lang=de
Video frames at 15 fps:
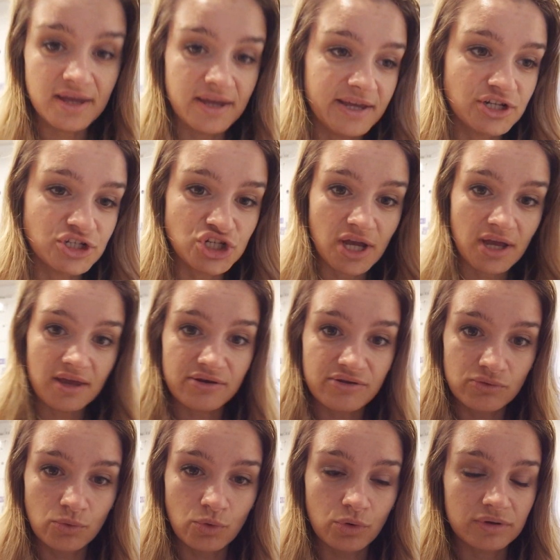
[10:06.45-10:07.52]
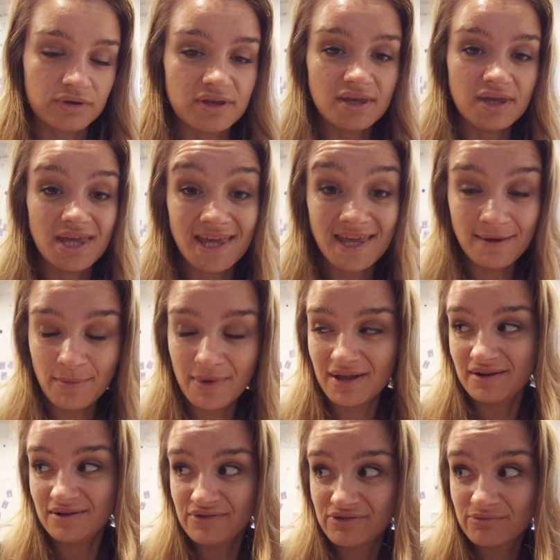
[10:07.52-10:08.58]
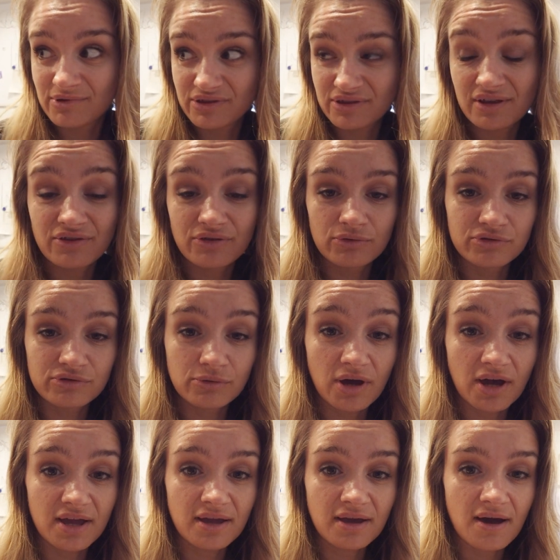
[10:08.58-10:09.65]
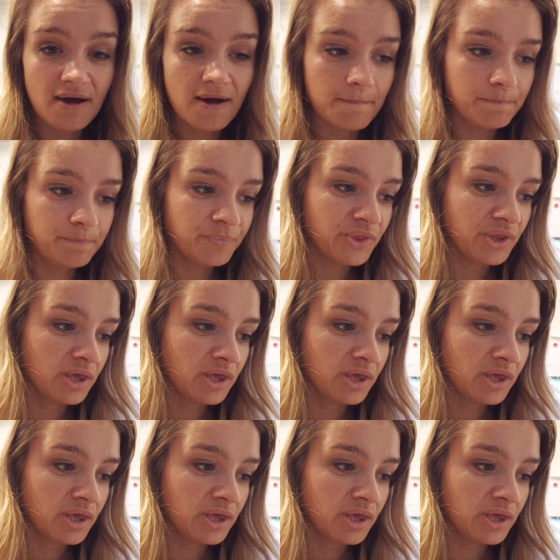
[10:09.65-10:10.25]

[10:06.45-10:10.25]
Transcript: Ich check jetzt nur noch die E-Mails, was jetzt noch so reinkam.